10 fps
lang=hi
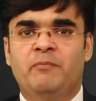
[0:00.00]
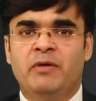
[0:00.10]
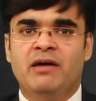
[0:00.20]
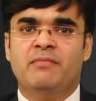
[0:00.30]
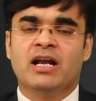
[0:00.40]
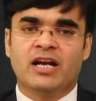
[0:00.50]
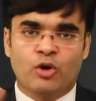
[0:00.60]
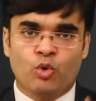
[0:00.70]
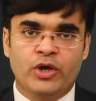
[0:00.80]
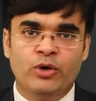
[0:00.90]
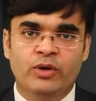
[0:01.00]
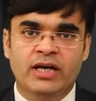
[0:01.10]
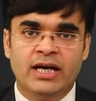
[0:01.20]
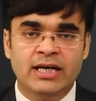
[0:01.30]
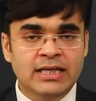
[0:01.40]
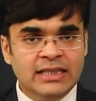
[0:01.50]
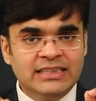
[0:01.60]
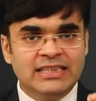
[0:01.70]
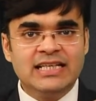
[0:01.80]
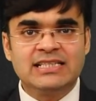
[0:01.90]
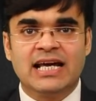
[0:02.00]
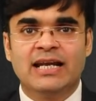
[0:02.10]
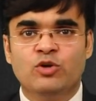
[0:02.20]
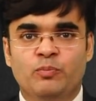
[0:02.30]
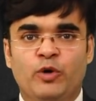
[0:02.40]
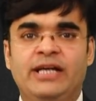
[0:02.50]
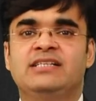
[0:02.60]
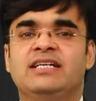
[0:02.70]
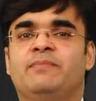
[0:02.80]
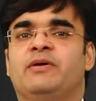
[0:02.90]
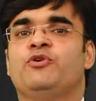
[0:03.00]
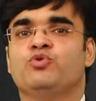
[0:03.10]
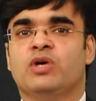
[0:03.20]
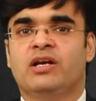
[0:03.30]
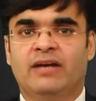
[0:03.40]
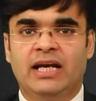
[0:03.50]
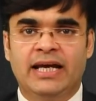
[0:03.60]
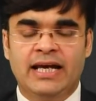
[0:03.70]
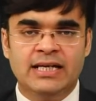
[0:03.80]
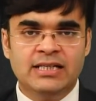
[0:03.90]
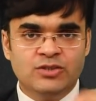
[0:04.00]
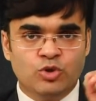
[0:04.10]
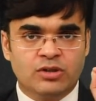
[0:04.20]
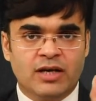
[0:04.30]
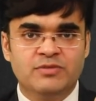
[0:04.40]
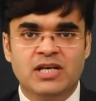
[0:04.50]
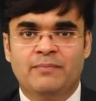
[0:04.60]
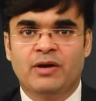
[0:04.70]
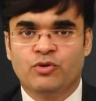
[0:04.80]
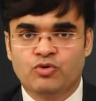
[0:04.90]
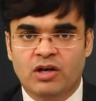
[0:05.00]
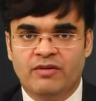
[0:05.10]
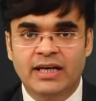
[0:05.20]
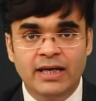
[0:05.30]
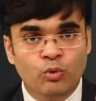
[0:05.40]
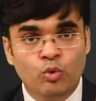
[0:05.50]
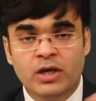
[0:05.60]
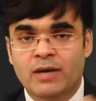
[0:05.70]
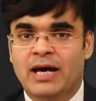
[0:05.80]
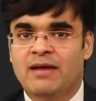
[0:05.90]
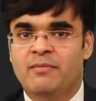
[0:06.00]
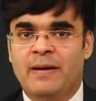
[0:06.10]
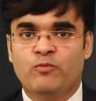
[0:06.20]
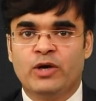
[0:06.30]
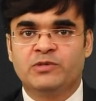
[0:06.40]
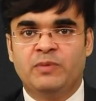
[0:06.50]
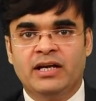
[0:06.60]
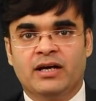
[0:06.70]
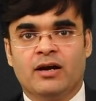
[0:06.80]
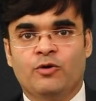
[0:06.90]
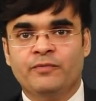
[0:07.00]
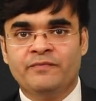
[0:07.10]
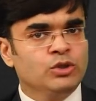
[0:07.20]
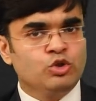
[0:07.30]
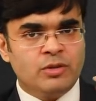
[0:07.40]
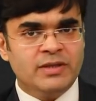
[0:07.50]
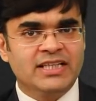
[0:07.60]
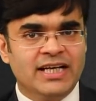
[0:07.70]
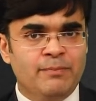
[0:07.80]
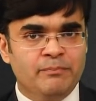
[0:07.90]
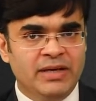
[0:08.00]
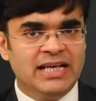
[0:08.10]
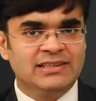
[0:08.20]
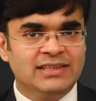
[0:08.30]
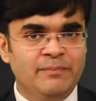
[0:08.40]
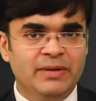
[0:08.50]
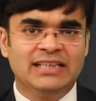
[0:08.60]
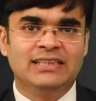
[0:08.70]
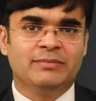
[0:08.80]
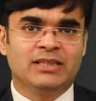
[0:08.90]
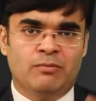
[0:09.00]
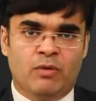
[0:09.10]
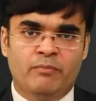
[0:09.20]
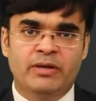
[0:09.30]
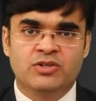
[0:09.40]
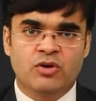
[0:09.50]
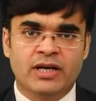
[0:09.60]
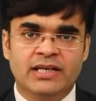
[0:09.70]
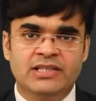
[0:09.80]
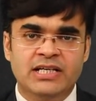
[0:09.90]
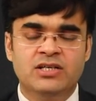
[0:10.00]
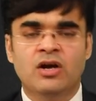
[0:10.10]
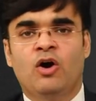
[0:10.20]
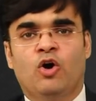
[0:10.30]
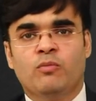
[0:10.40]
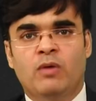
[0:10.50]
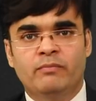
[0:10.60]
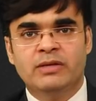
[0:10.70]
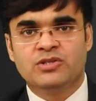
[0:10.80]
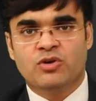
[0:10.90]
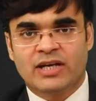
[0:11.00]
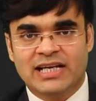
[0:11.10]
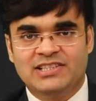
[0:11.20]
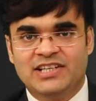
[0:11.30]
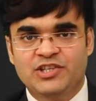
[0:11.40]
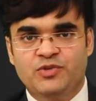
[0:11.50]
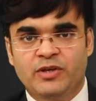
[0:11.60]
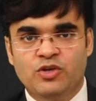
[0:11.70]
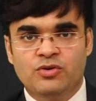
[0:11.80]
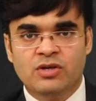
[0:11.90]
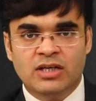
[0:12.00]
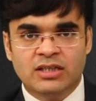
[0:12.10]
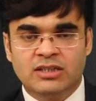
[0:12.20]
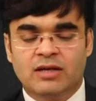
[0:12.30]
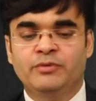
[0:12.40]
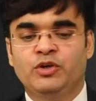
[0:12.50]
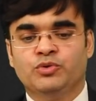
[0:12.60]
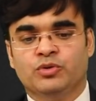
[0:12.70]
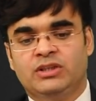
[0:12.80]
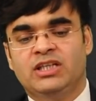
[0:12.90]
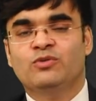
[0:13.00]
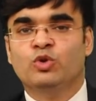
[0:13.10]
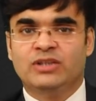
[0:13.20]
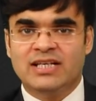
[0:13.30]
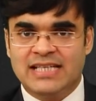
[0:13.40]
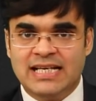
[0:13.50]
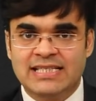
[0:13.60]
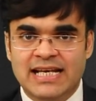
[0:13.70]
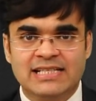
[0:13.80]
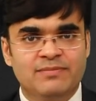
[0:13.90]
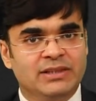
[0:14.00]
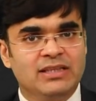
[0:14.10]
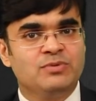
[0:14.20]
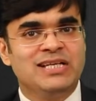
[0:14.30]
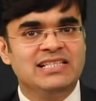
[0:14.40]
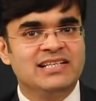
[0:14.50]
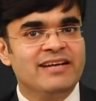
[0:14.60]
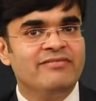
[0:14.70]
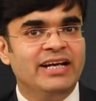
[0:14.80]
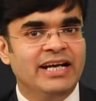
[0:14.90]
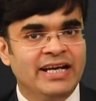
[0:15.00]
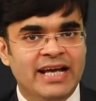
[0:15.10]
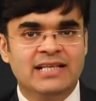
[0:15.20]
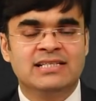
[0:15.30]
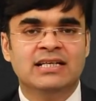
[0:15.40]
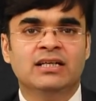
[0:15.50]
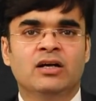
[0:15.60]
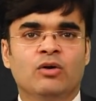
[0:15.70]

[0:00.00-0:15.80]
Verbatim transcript: अप है मार्केट रुकी हुई है ये सारे जो पॉइंट्स यहाँ पर यूज़ होने वाले हैं जो टर्म्स यहाँ पर यूज़ होने वाली हैं उनके बारे में मैं आपको एक्सप्लेन कर रहा हूँ तो समझ गए आप बी एस मतलब बॉम्बे स्टॉक एक्सचेंज और बॉम्बे स्टॉक एक्सचेंज में जो टर्म यूज़ होती है वो होती है सेंसेक्स मतलब सेंसिटिव इंडेक्स